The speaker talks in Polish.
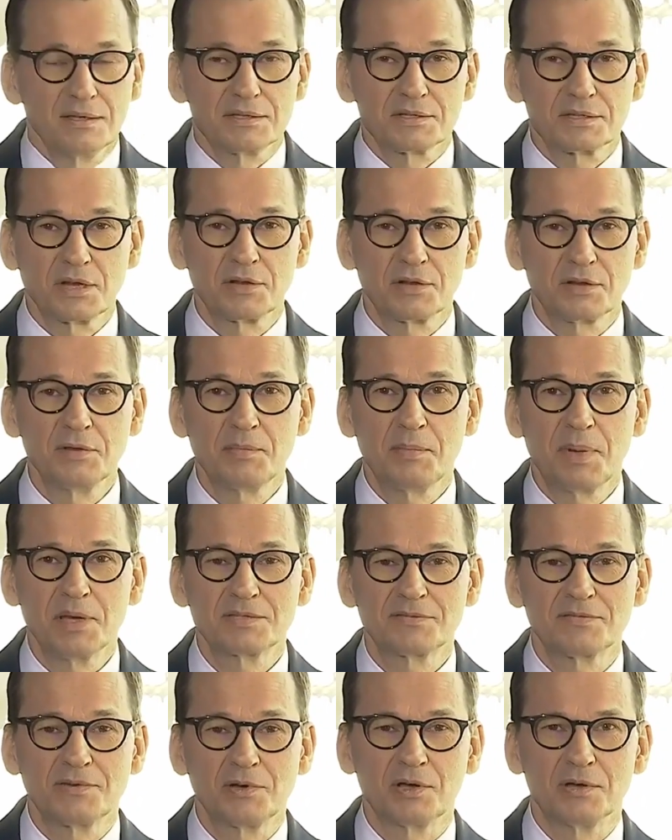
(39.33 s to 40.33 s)
Szanowni
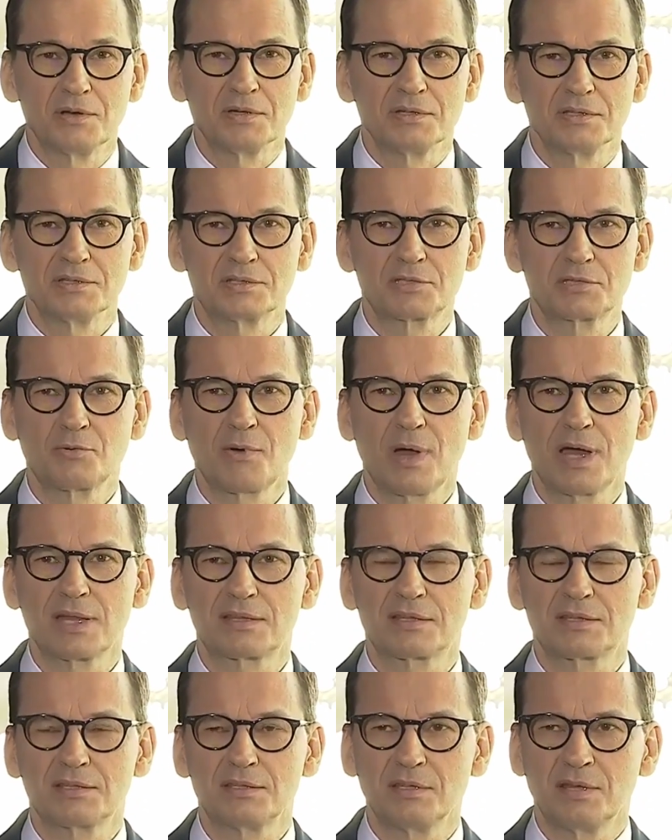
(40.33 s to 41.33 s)
Państwo,
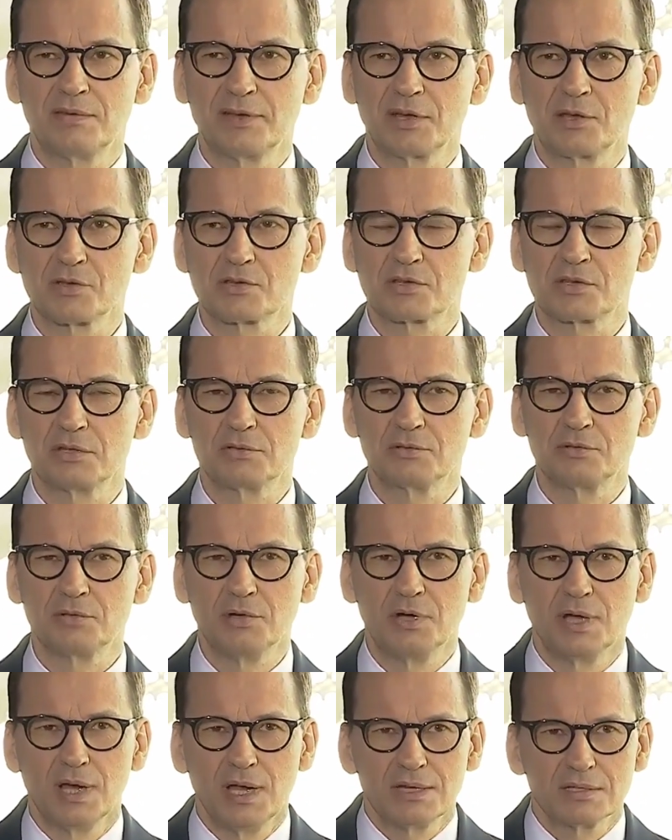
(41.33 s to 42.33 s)
skład nowego
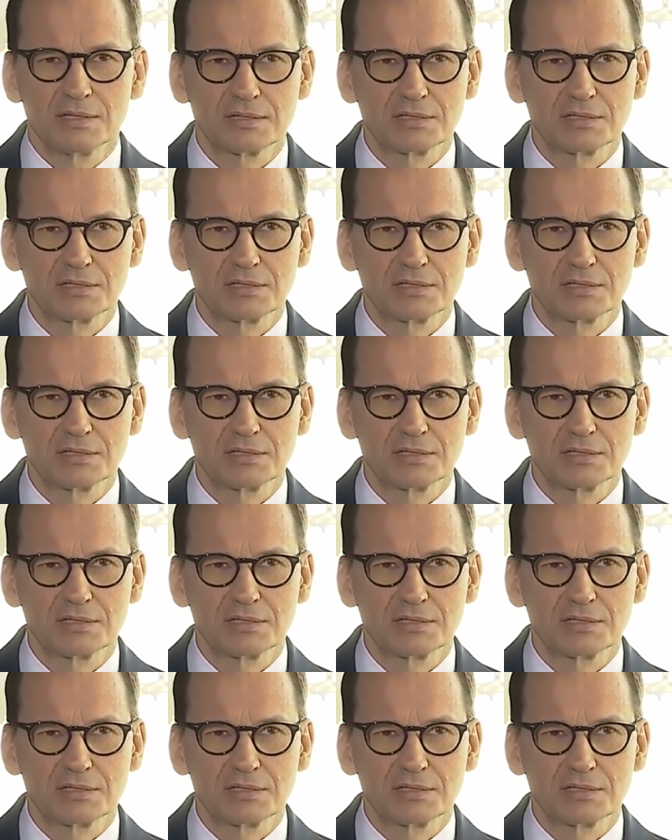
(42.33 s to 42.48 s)
rządu